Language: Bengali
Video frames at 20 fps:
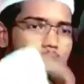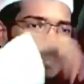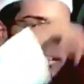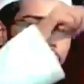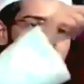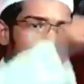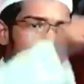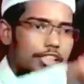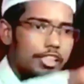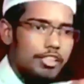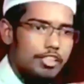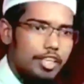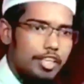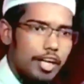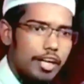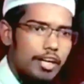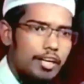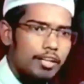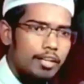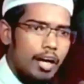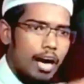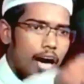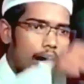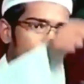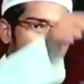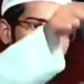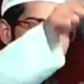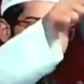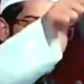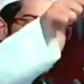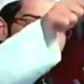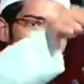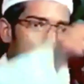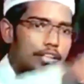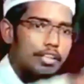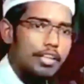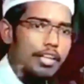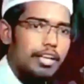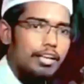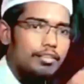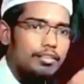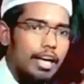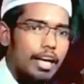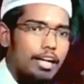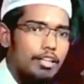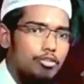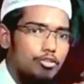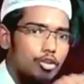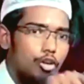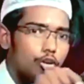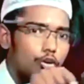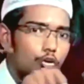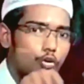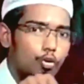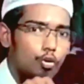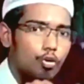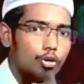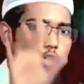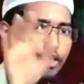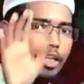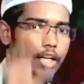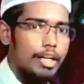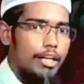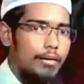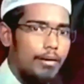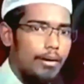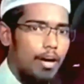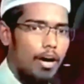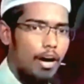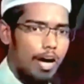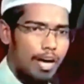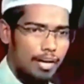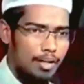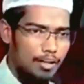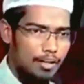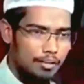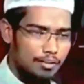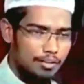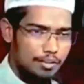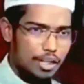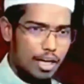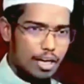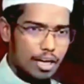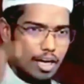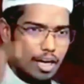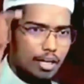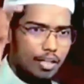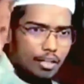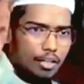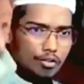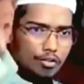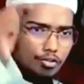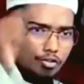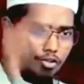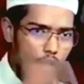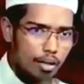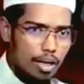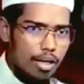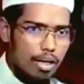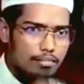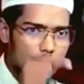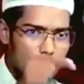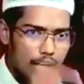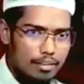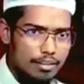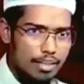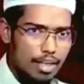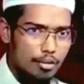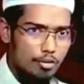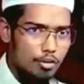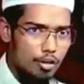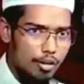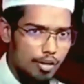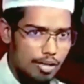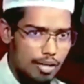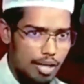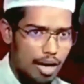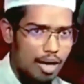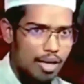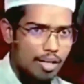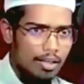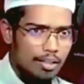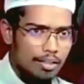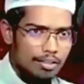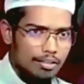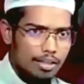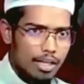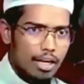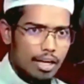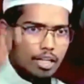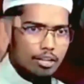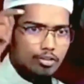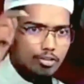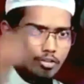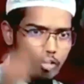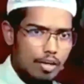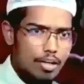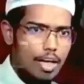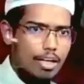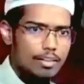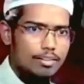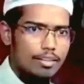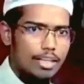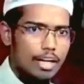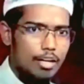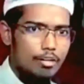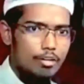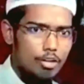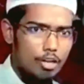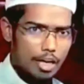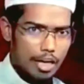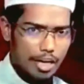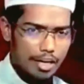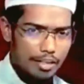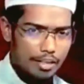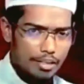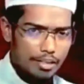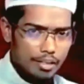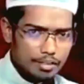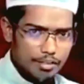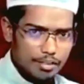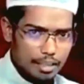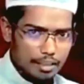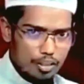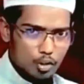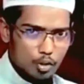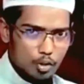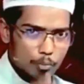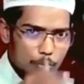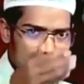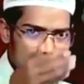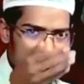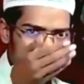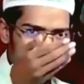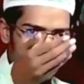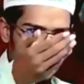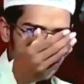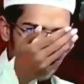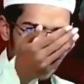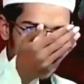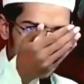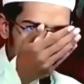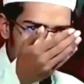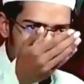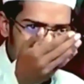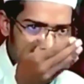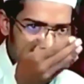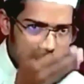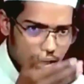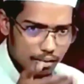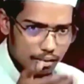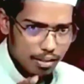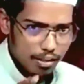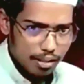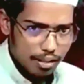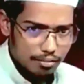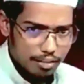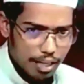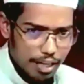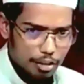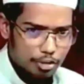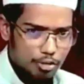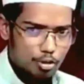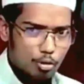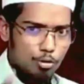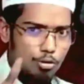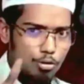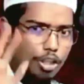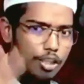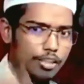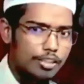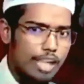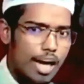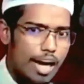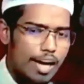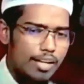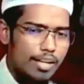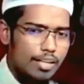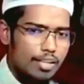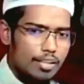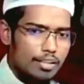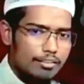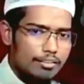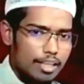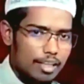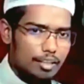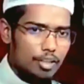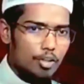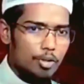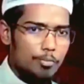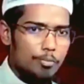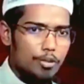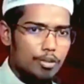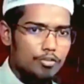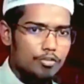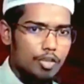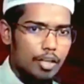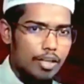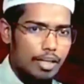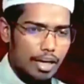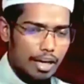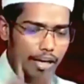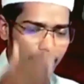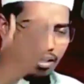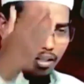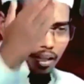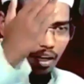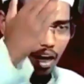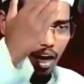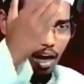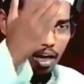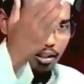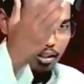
অপর হাদিসে এসেছে আল্লাহর দিনের দায়িত্ব উঠিয়ে নেওয়া হয় যারা সলাৎ আদায় করে না যারা সলাৎ ত্যাগ করে তাদের উপর থেকে আল্লাহর দায়িত্ব উঠে যায় তাদের উপর থেকে